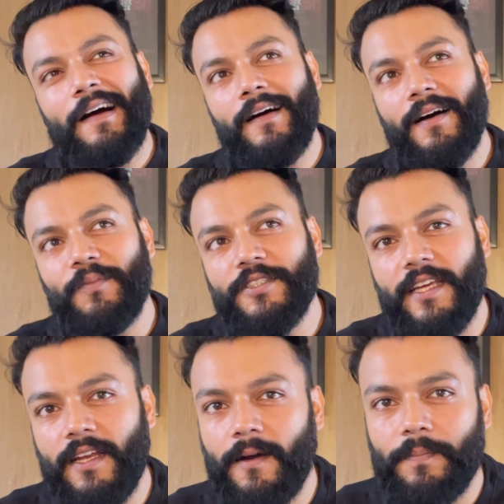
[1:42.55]
आ,
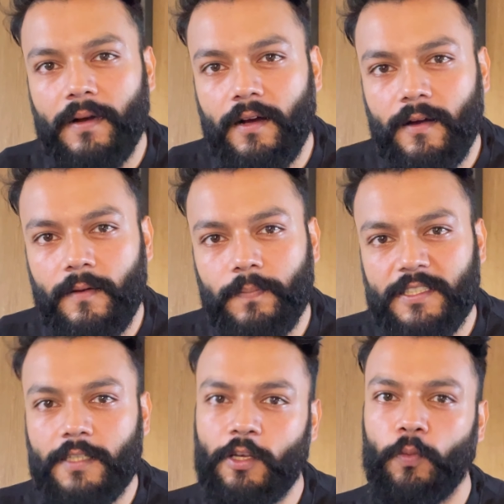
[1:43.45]
मुझे ना
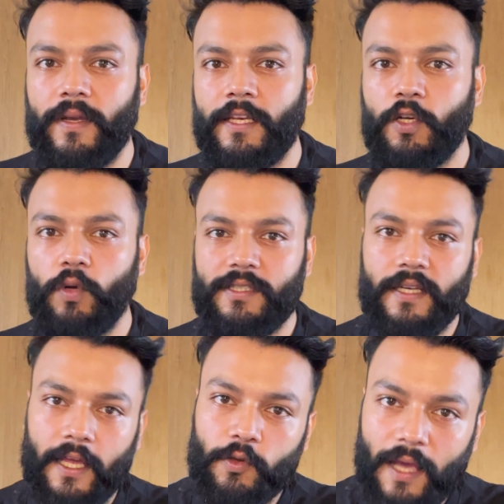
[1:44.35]
पचास हजार रुपये की रिक्वेस्ट है
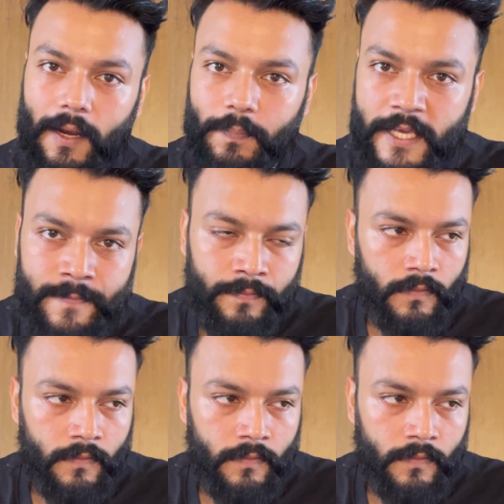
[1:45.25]
कैन यू हेल्प मी